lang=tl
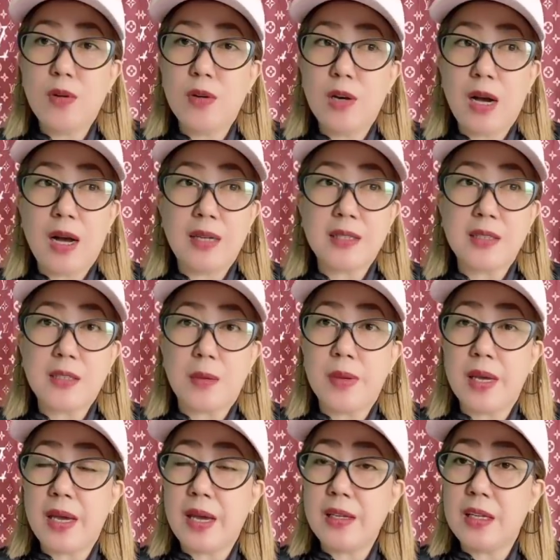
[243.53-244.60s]
mong uh,
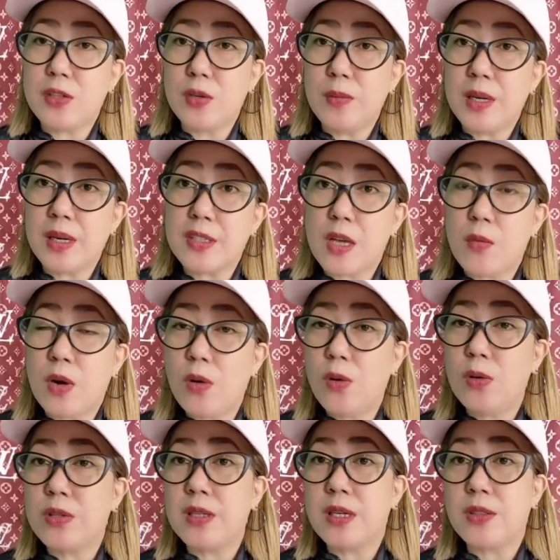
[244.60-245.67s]
sasabihin, itong mag-asawang
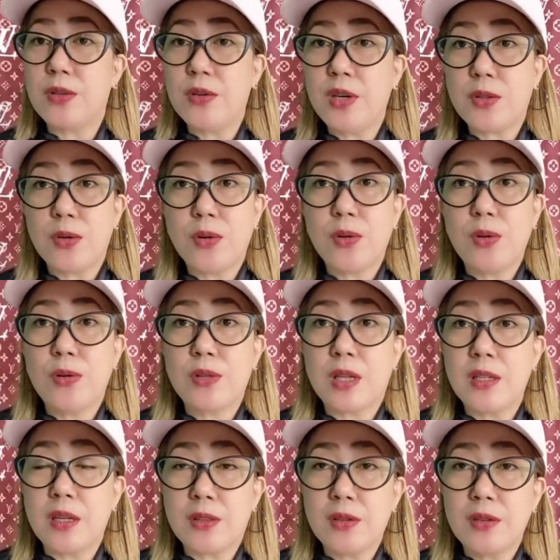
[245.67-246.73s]
gluta na to, itong
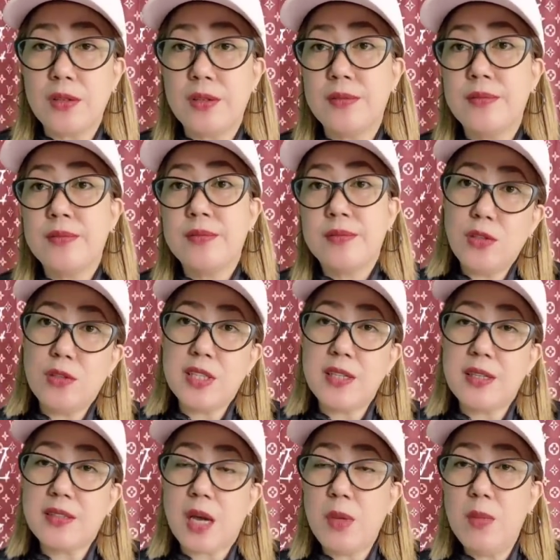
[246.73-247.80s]
gluta na to. Kung
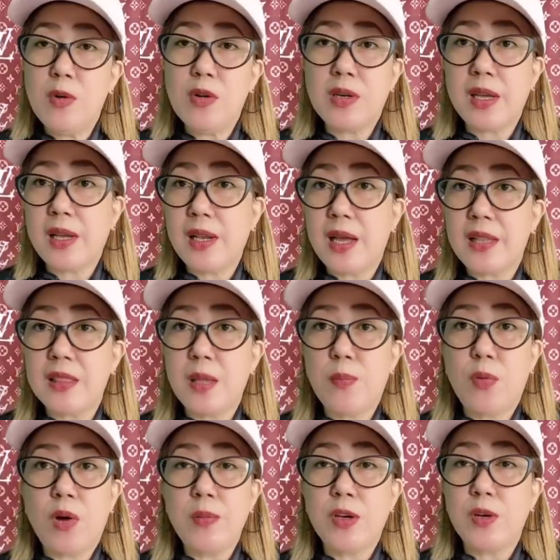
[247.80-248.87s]
sinasabi mong ring light, di
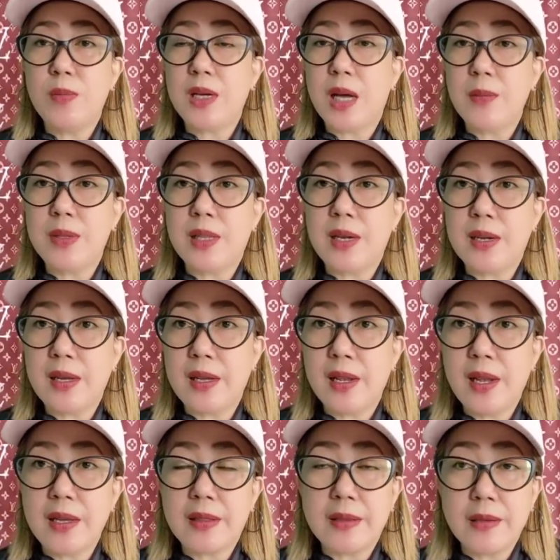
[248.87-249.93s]
po kami gumagamit ng ring
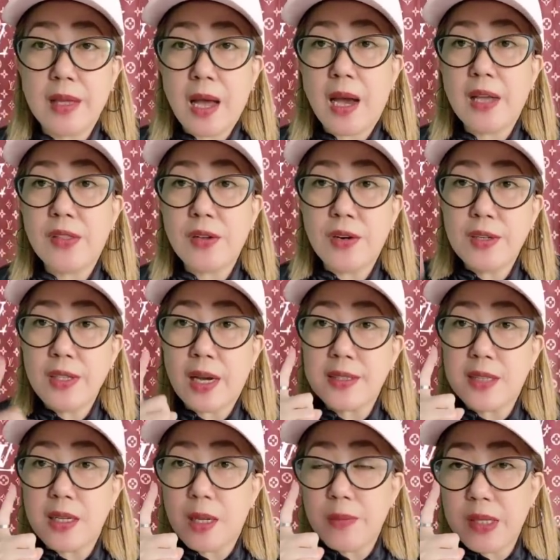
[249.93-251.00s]
light. Ay, ito, oh,
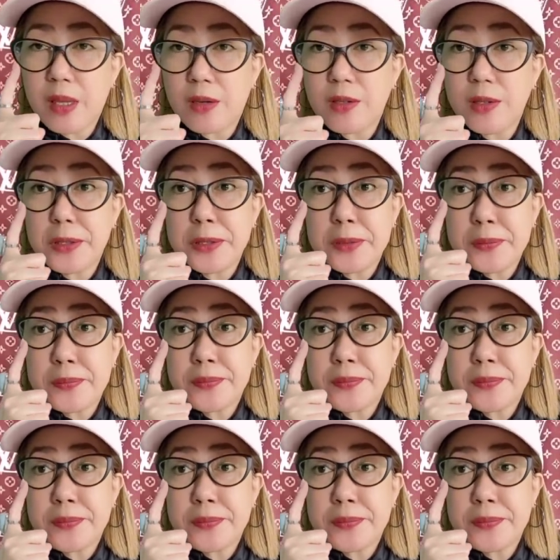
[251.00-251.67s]
nakasalamin ako, oh.